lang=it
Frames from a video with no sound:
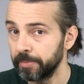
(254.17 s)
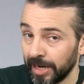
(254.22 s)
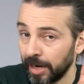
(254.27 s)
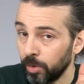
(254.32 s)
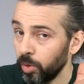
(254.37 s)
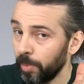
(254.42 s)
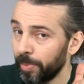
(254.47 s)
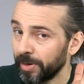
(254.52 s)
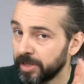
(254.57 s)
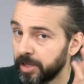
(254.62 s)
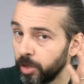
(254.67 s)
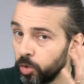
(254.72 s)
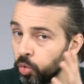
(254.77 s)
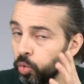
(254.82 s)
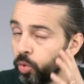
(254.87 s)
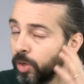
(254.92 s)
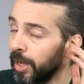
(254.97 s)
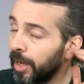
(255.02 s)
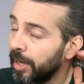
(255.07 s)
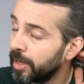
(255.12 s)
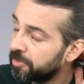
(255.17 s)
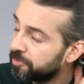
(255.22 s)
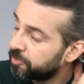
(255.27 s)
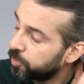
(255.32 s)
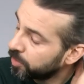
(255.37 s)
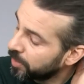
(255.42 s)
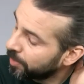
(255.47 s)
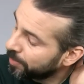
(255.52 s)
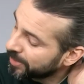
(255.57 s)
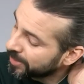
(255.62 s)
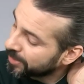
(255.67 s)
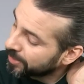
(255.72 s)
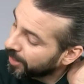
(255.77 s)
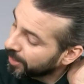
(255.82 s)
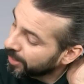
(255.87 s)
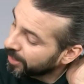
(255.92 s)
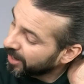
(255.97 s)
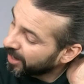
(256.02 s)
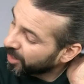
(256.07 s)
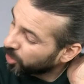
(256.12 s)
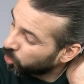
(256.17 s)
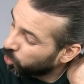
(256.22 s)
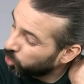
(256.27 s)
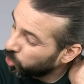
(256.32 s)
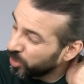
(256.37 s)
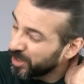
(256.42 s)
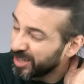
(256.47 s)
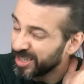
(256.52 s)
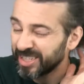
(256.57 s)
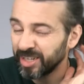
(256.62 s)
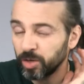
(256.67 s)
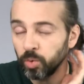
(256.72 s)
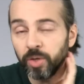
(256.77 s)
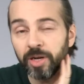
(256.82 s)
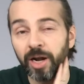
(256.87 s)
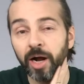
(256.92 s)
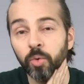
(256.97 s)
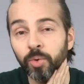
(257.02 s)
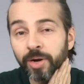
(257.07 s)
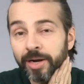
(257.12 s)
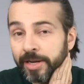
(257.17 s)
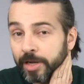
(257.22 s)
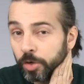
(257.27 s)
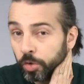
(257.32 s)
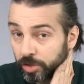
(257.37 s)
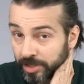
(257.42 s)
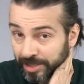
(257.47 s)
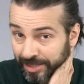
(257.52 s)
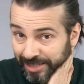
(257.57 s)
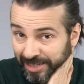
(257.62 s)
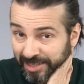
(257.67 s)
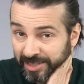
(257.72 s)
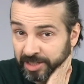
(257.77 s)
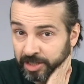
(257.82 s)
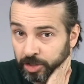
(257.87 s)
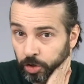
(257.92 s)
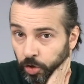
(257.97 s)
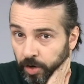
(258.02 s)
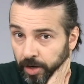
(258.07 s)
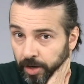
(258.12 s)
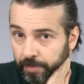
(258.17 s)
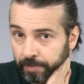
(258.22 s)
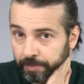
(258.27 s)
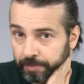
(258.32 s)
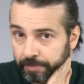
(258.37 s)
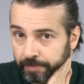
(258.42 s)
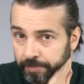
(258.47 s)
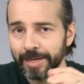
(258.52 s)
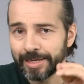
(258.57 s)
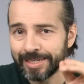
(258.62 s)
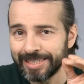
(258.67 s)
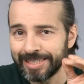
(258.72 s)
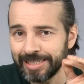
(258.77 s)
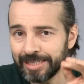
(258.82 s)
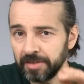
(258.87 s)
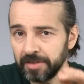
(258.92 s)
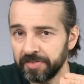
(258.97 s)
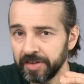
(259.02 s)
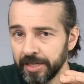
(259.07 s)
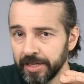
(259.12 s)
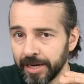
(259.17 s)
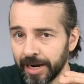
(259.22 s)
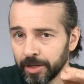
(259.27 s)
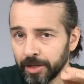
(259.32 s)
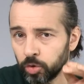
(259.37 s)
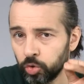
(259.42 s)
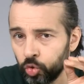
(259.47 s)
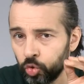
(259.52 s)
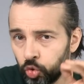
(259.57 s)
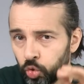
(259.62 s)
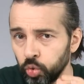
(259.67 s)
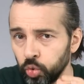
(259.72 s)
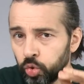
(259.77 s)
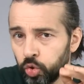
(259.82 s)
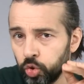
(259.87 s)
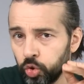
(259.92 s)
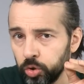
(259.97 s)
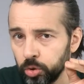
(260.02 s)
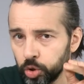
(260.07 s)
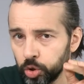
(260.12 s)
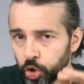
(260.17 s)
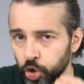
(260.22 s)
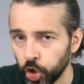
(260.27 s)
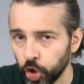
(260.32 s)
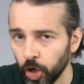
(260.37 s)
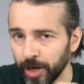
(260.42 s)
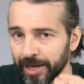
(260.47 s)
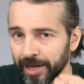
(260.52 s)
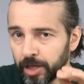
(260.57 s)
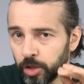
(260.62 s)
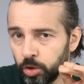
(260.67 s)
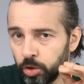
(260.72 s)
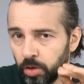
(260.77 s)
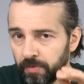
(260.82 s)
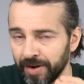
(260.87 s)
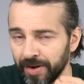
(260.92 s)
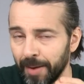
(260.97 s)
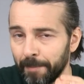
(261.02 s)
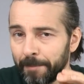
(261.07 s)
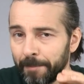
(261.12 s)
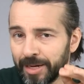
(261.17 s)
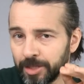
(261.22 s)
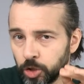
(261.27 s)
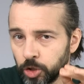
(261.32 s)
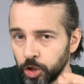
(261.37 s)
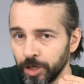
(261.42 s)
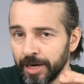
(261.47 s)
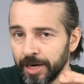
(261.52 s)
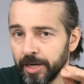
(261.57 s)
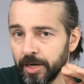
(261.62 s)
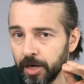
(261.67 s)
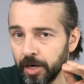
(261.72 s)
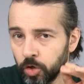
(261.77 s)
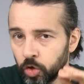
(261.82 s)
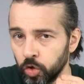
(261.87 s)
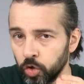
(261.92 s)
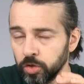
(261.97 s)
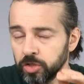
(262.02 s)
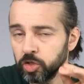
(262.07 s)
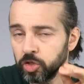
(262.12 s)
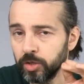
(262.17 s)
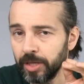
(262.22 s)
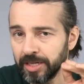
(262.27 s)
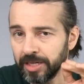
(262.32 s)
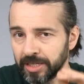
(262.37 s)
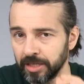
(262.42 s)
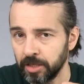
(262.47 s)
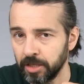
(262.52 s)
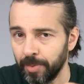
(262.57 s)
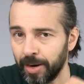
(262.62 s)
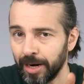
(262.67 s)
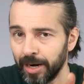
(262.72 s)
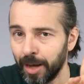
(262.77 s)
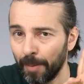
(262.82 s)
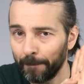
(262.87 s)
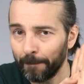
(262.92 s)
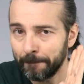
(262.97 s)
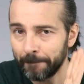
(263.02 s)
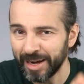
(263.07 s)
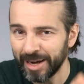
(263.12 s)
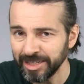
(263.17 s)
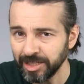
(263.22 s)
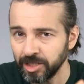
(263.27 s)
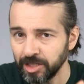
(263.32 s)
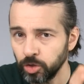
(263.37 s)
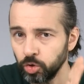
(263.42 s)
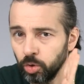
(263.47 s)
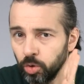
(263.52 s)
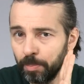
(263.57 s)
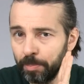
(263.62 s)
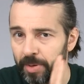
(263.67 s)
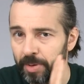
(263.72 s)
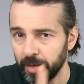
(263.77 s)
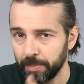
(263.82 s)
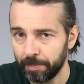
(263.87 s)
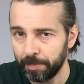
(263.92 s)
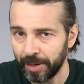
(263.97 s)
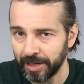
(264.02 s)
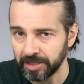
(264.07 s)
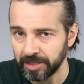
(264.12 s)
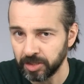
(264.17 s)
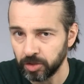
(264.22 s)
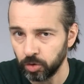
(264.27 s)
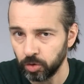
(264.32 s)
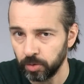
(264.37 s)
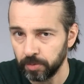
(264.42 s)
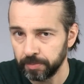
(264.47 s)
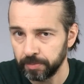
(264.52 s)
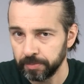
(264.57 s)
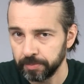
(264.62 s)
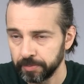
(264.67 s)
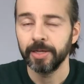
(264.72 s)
Sarà una parte lunga e fondamentale a cui seguirà una negoziazione. Si definirà tutto ciò che dovrà mangiare nel corso della settimana, pasto per pasto.